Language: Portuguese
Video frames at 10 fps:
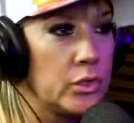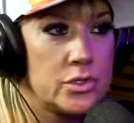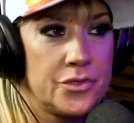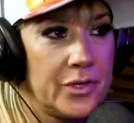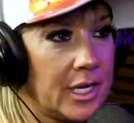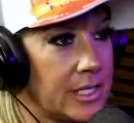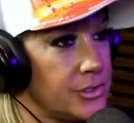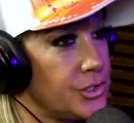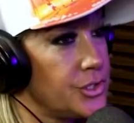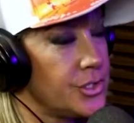é muito diferente. Tem nada a
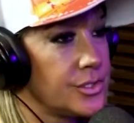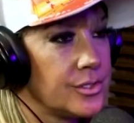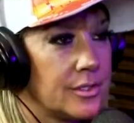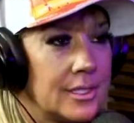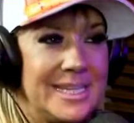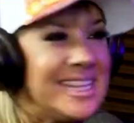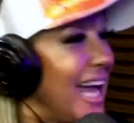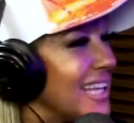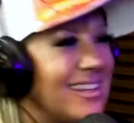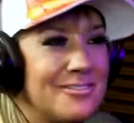ver uma coisa com a outra.
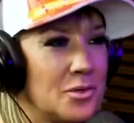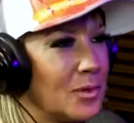Nada a